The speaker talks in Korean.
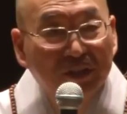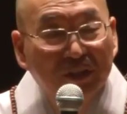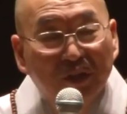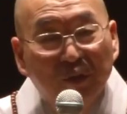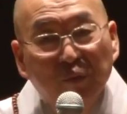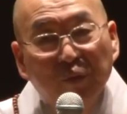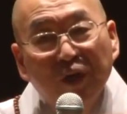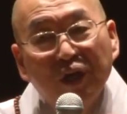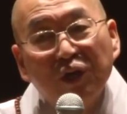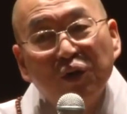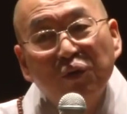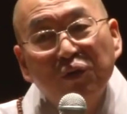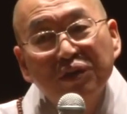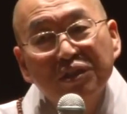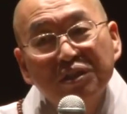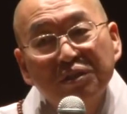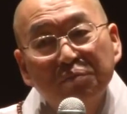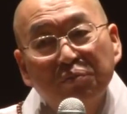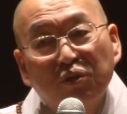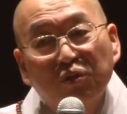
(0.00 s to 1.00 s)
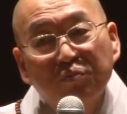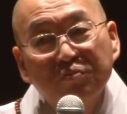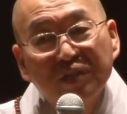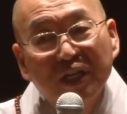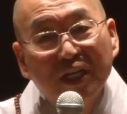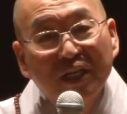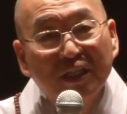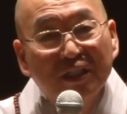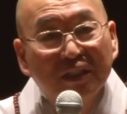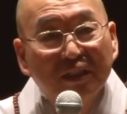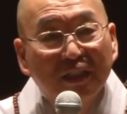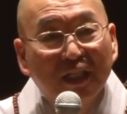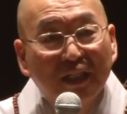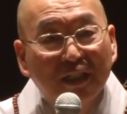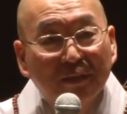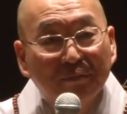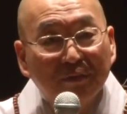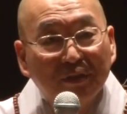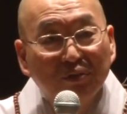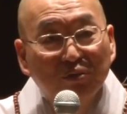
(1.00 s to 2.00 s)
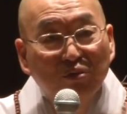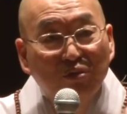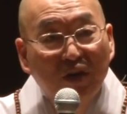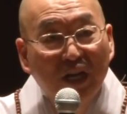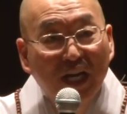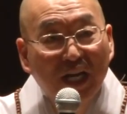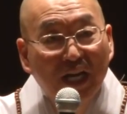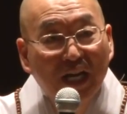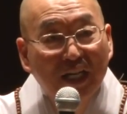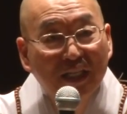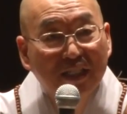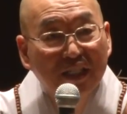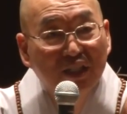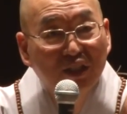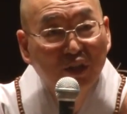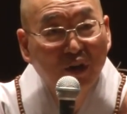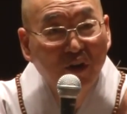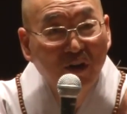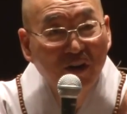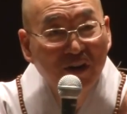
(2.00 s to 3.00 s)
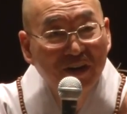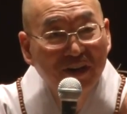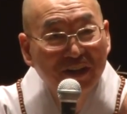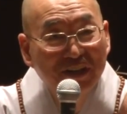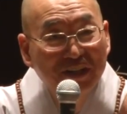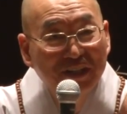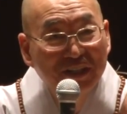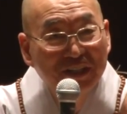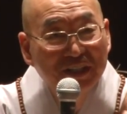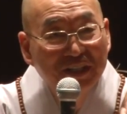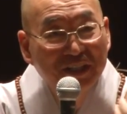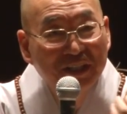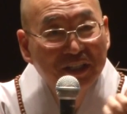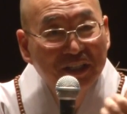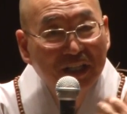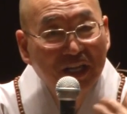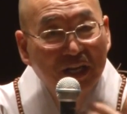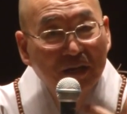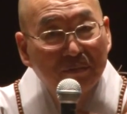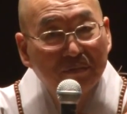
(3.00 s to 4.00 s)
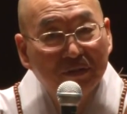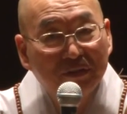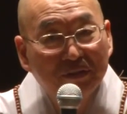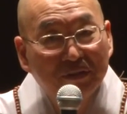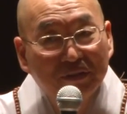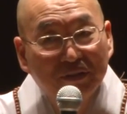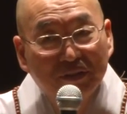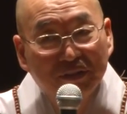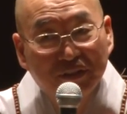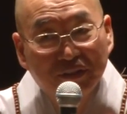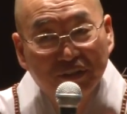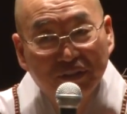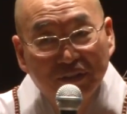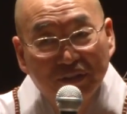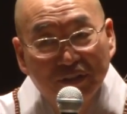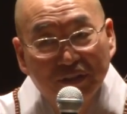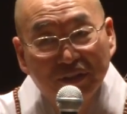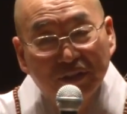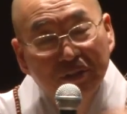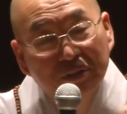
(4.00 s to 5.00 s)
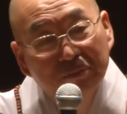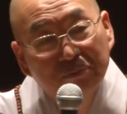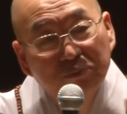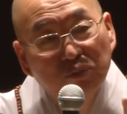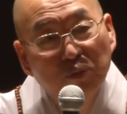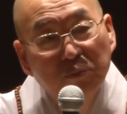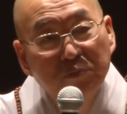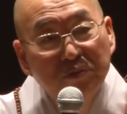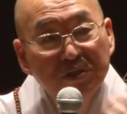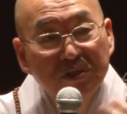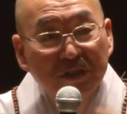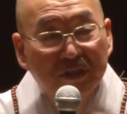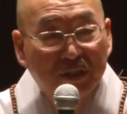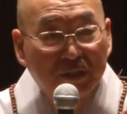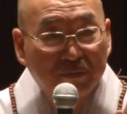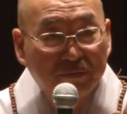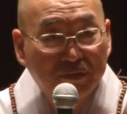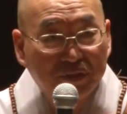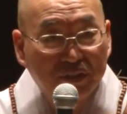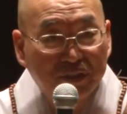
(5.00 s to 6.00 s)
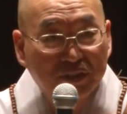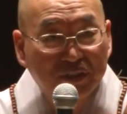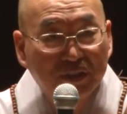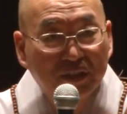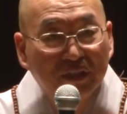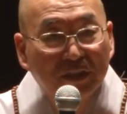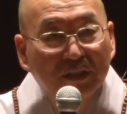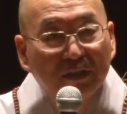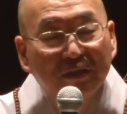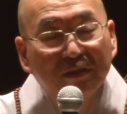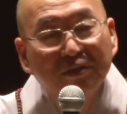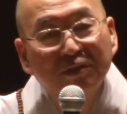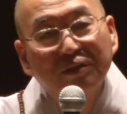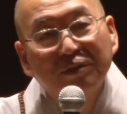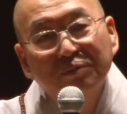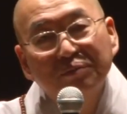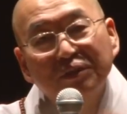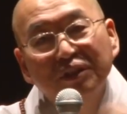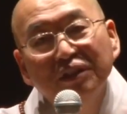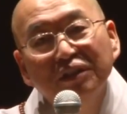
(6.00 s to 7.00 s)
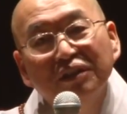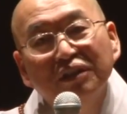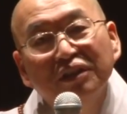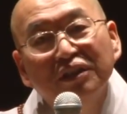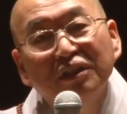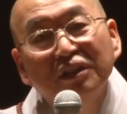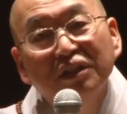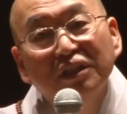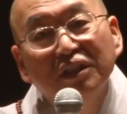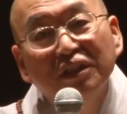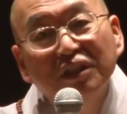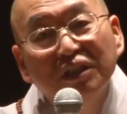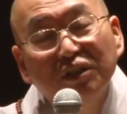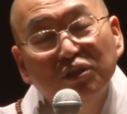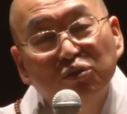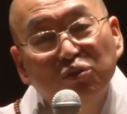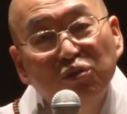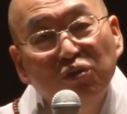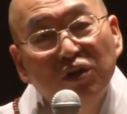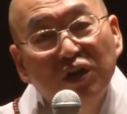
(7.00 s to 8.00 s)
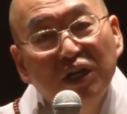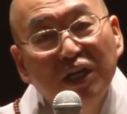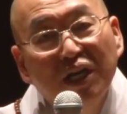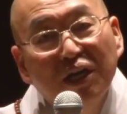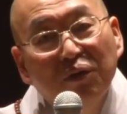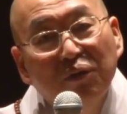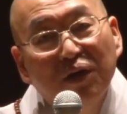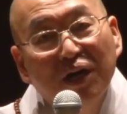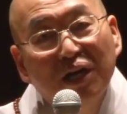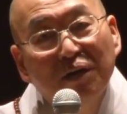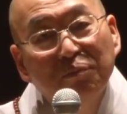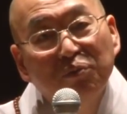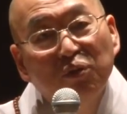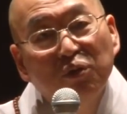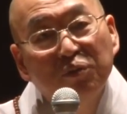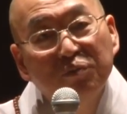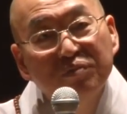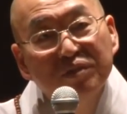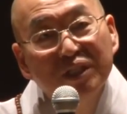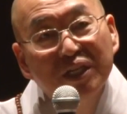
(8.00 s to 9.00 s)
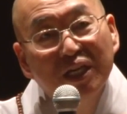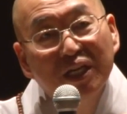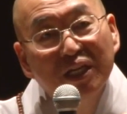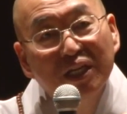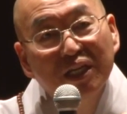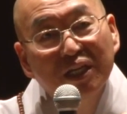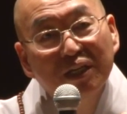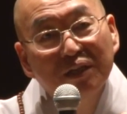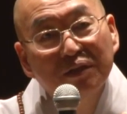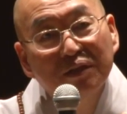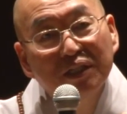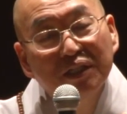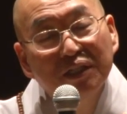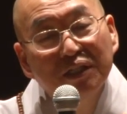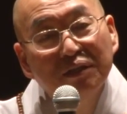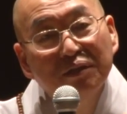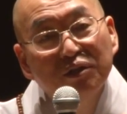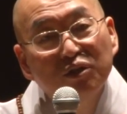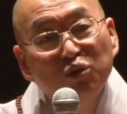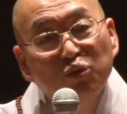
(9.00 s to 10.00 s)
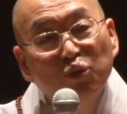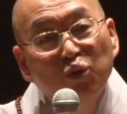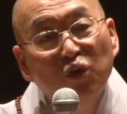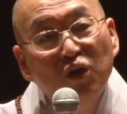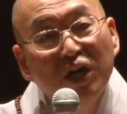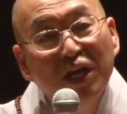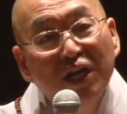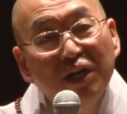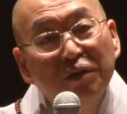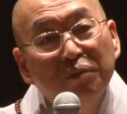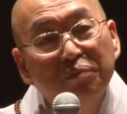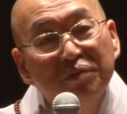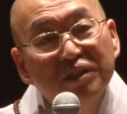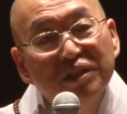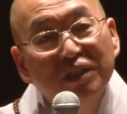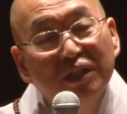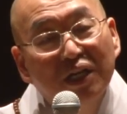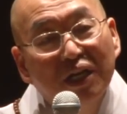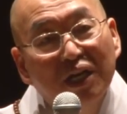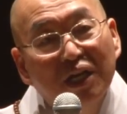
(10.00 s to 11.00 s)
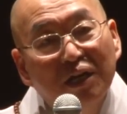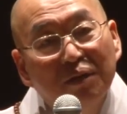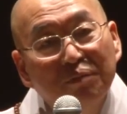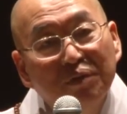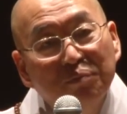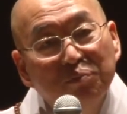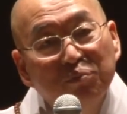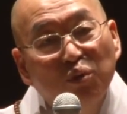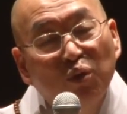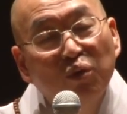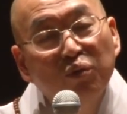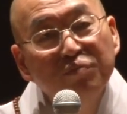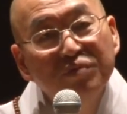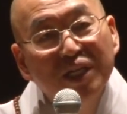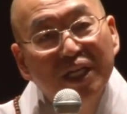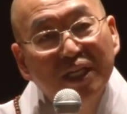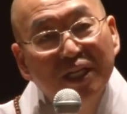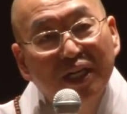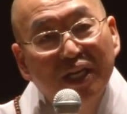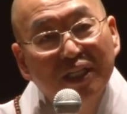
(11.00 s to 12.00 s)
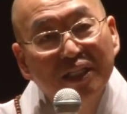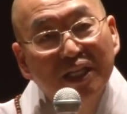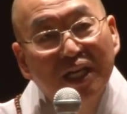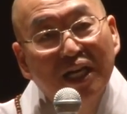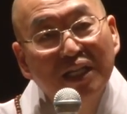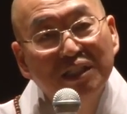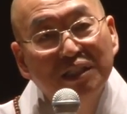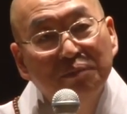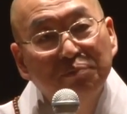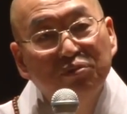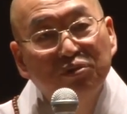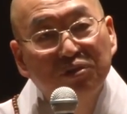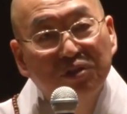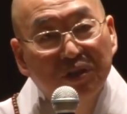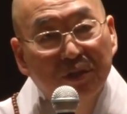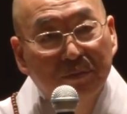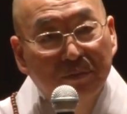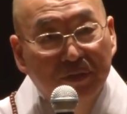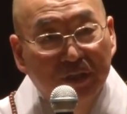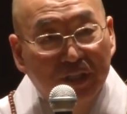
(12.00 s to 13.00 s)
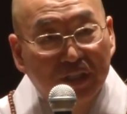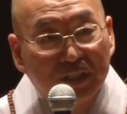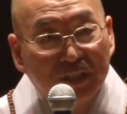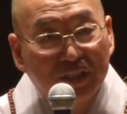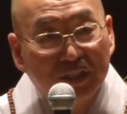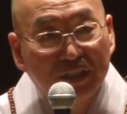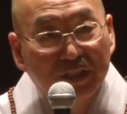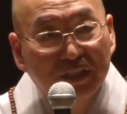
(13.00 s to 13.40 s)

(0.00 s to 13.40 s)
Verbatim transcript: 외로워서 보금자리를 찾으면 굴레가 같이 또 따라붙는 거예요. 이거 못 벗어납니다. 그러면 이 굴레와 보금자리, 이 굴레로 벗어나려면 보금자리까지 같이 불태워버려야 돼.